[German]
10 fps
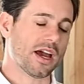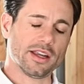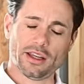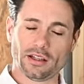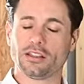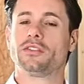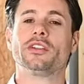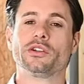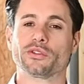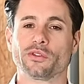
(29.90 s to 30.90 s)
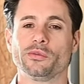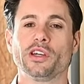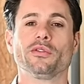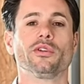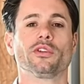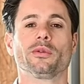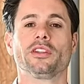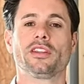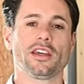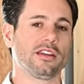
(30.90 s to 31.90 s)
etliche Videos von mir, wo ich über
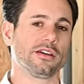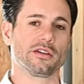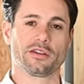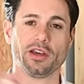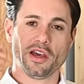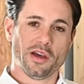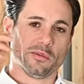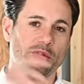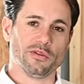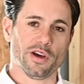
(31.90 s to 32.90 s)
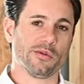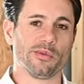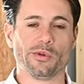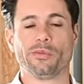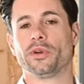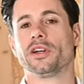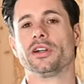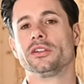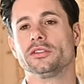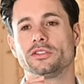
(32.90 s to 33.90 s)
die Technik mit
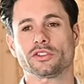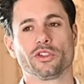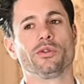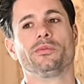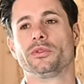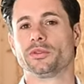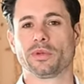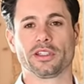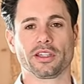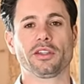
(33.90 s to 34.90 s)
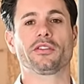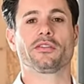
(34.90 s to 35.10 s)
Wärmepumpe und Strom und Batterie und